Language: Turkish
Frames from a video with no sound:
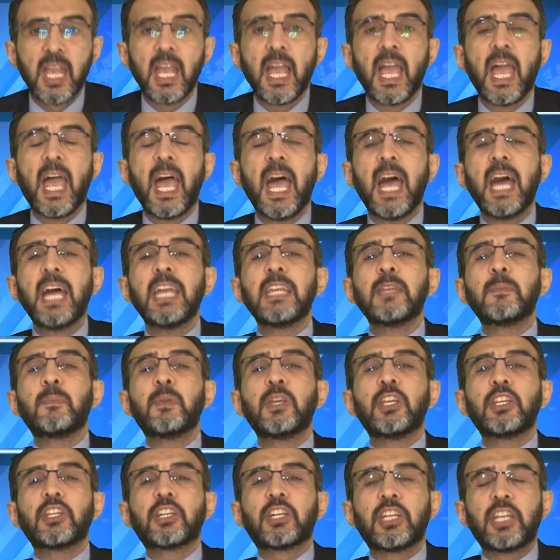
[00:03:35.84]
Her
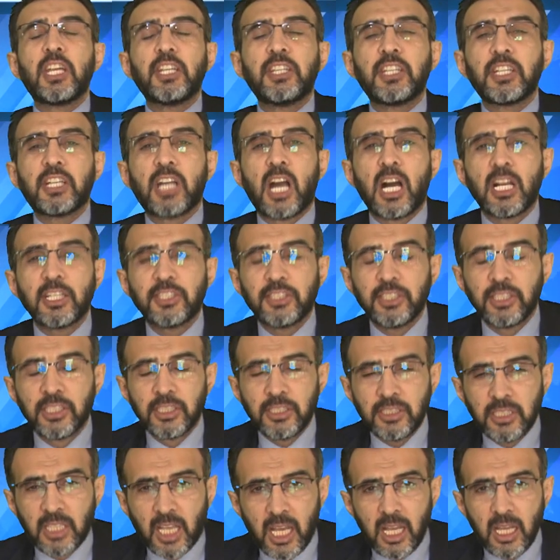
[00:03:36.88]
bir kredi
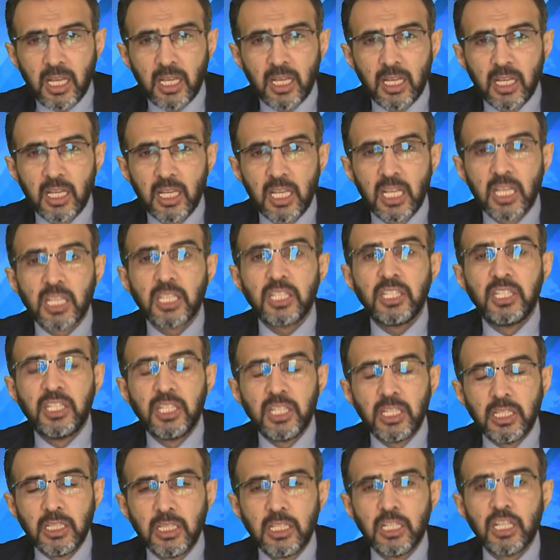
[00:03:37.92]
kartının da
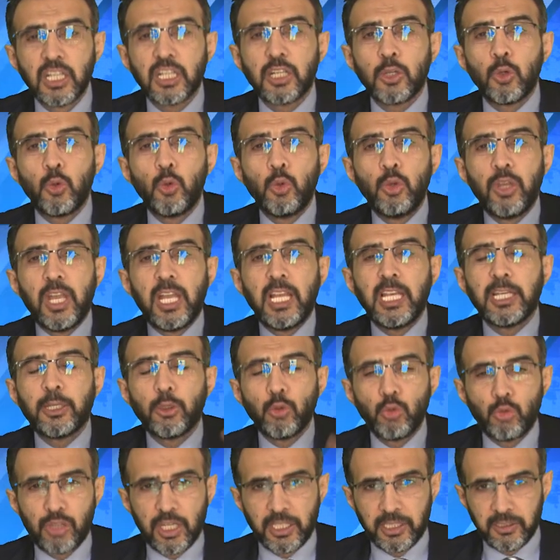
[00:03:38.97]
yıllık üyelik
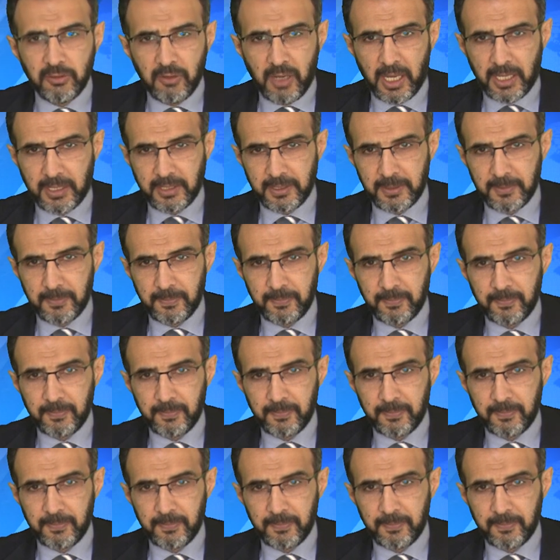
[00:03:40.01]
ücreti var.